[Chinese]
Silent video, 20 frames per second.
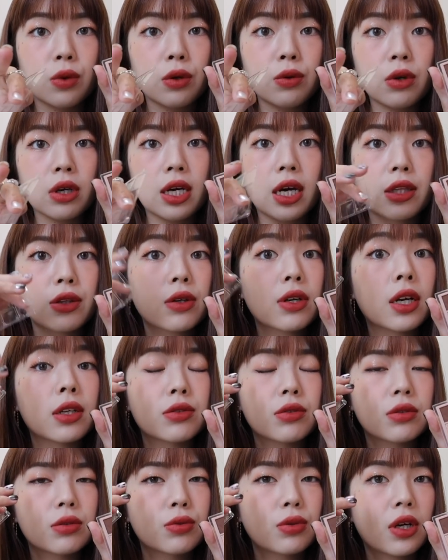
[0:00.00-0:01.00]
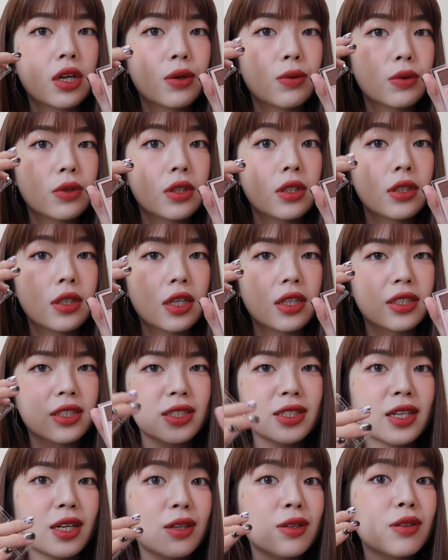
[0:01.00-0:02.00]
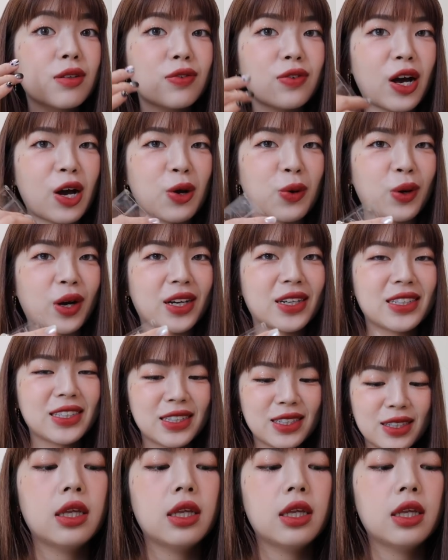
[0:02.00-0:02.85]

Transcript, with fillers: 远远看都感觉出来我的眼睛在发光。